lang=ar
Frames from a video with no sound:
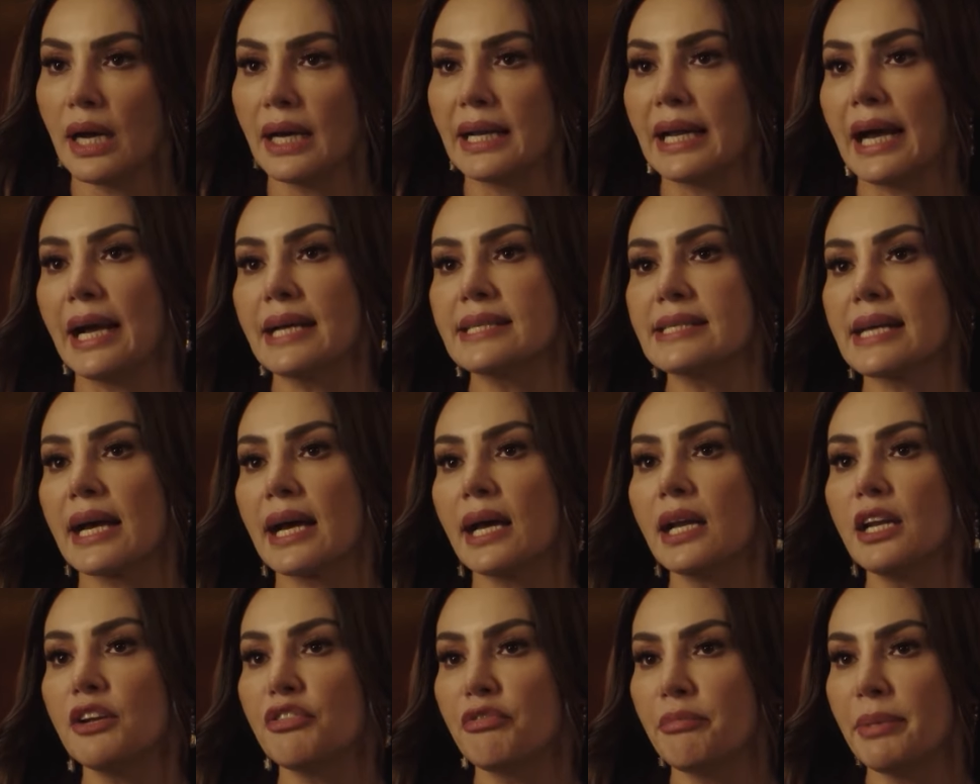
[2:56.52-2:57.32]
انا عايز
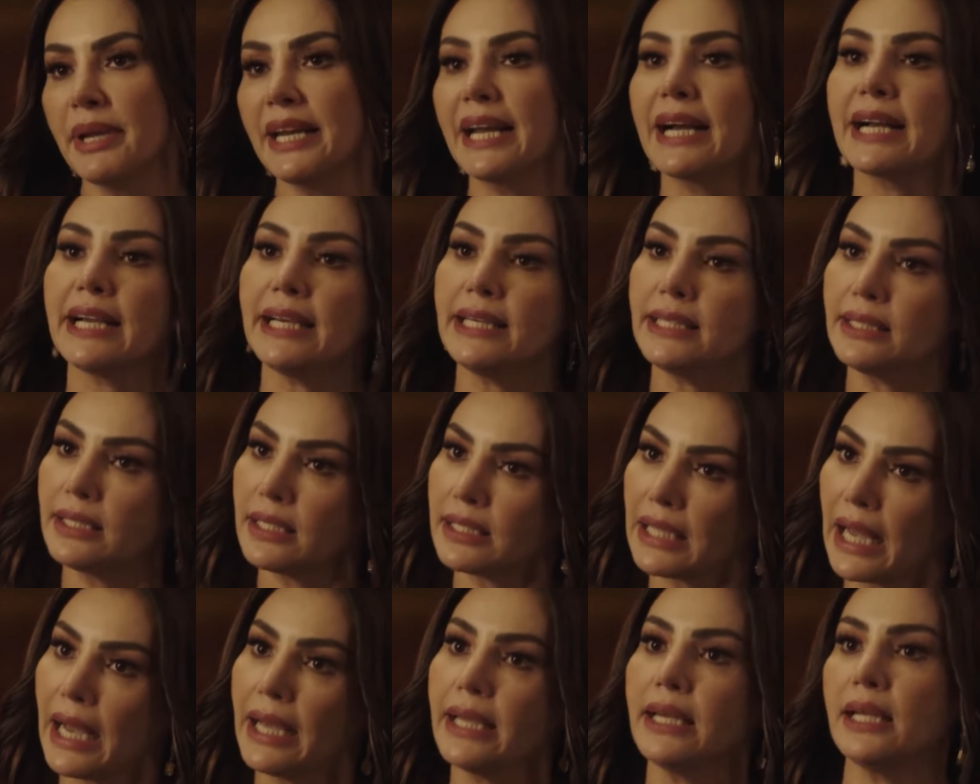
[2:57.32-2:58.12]
اخلف منك
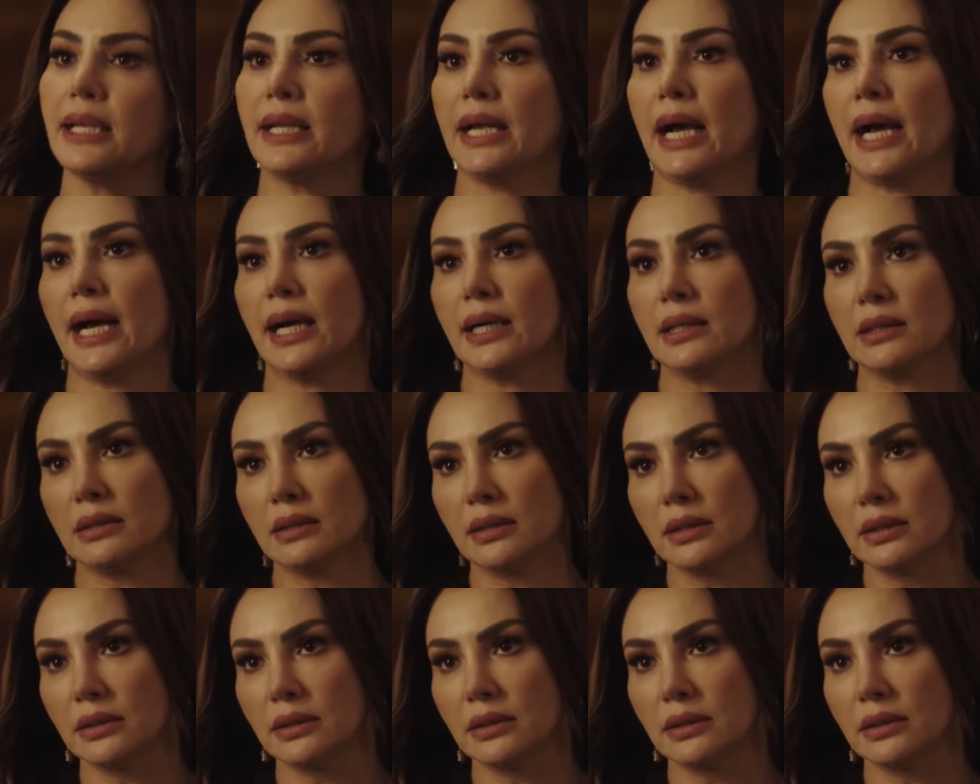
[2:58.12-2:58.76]
حته عيل يا حاج